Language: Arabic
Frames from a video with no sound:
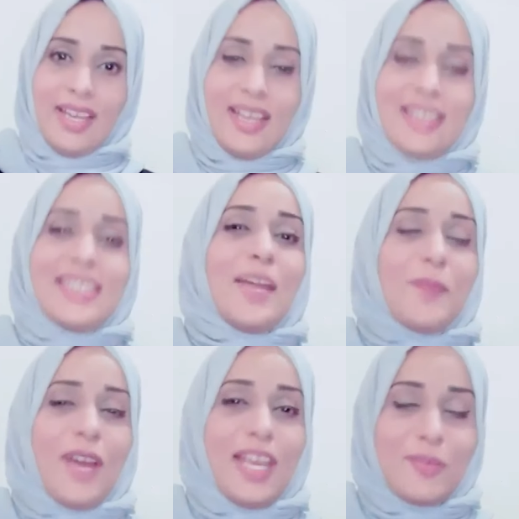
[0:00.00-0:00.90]

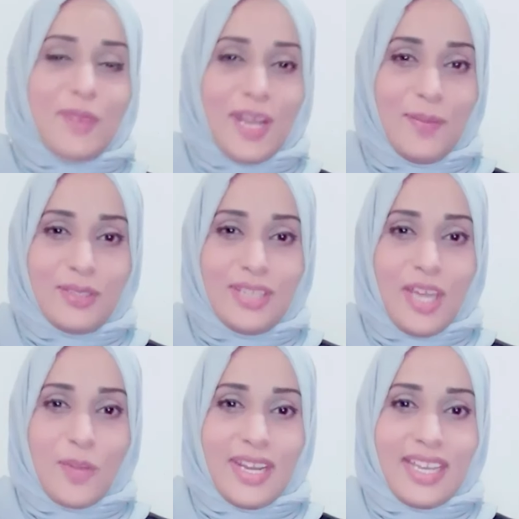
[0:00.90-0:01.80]
السلام عليكم ورحمة
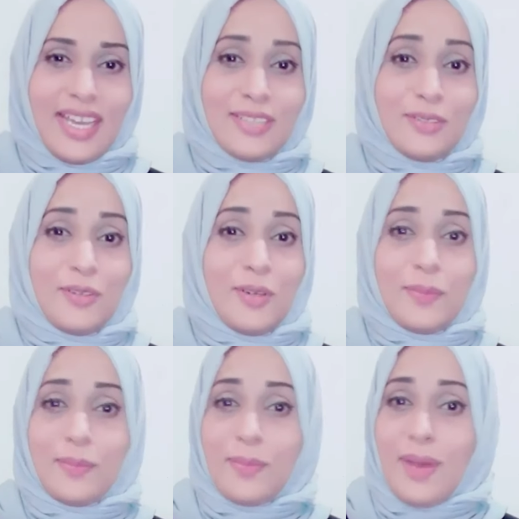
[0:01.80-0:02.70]
الله وبركاته
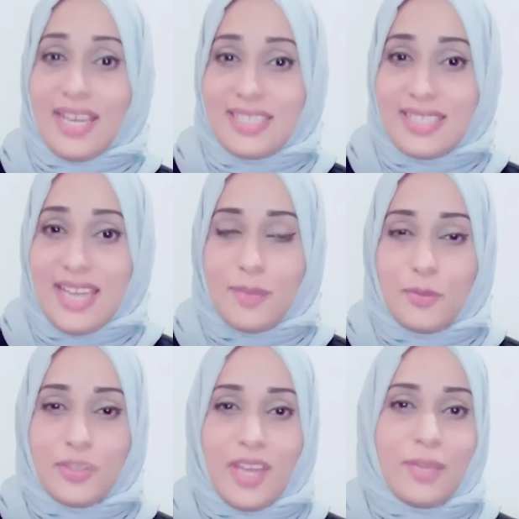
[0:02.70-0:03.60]
أعزائي
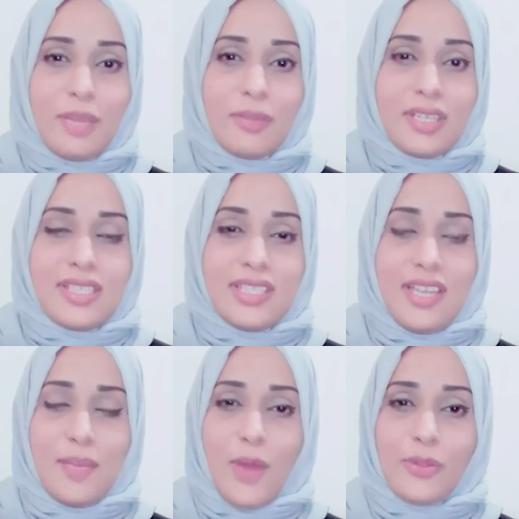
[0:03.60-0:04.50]
متابعي منصة
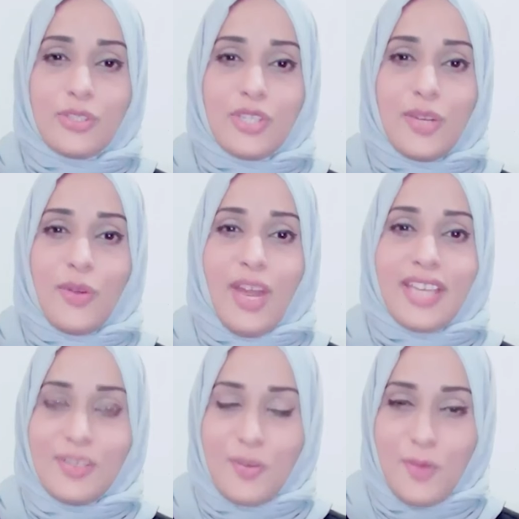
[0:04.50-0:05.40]
24
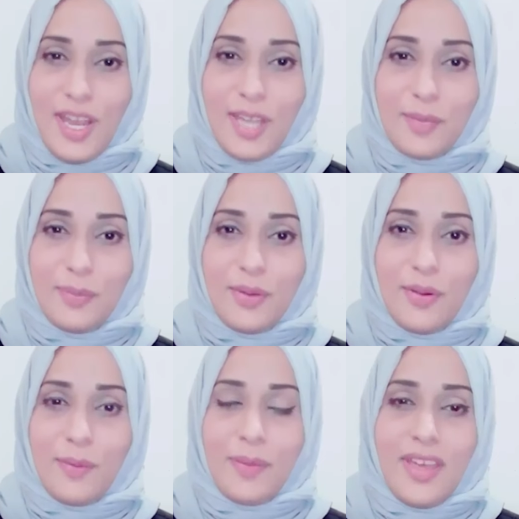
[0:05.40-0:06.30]
أحييكم وأرحب
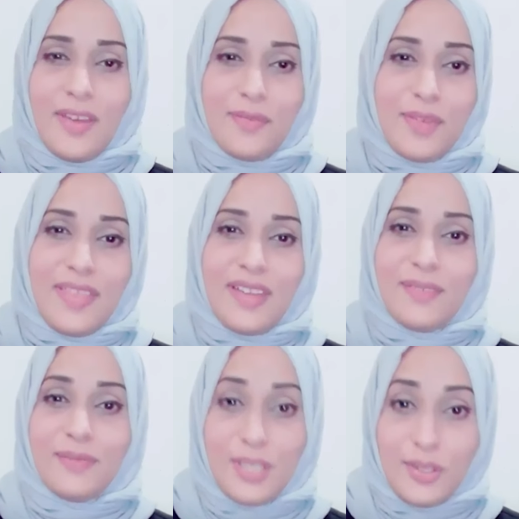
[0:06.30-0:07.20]
بكم في هذا
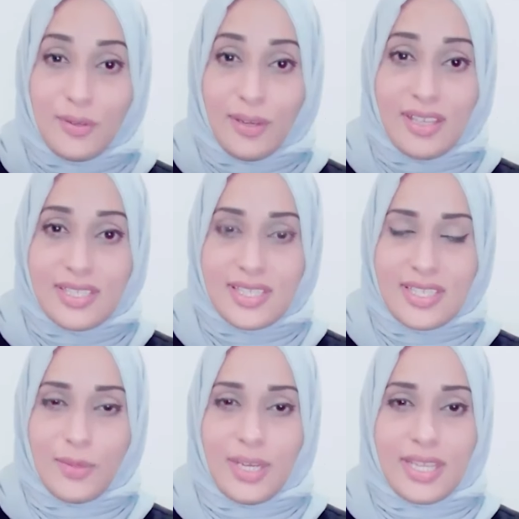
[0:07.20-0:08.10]
الفيديو
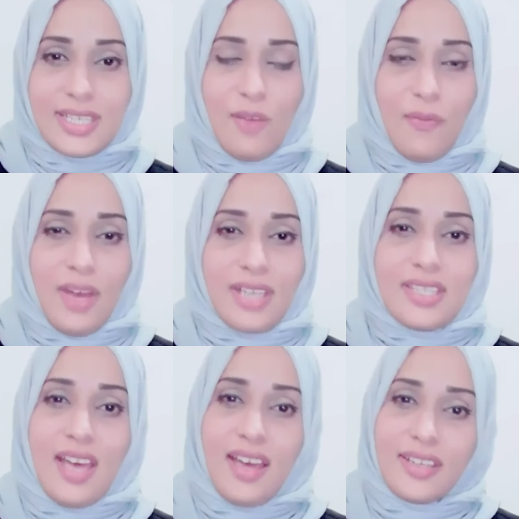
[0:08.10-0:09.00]
القصير والذي سوف
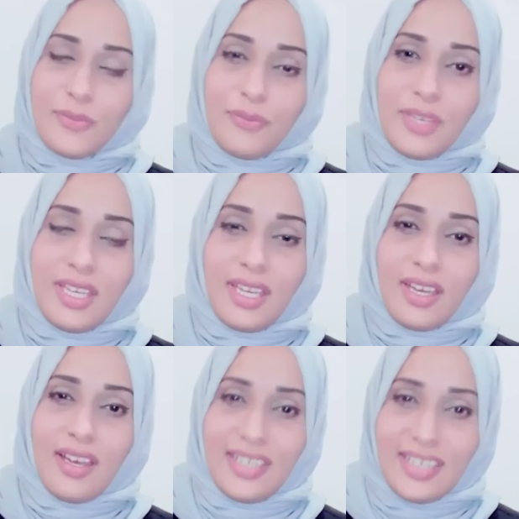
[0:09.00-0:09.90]
أستعرض فيه
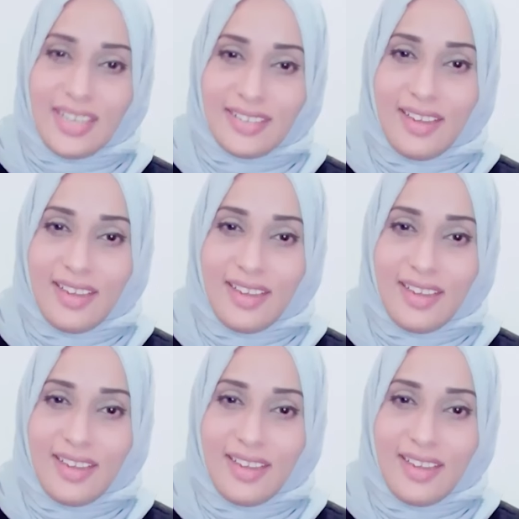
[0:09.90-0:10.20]
قليلا